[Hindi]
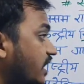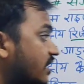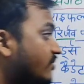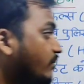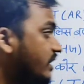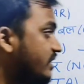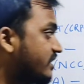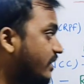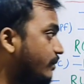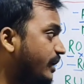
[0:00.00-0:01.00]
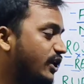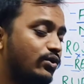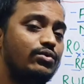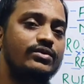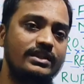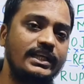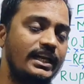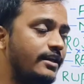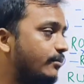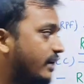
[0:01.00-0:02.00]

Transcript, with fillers: चार नंबर इसका भी न्यू दिल्ली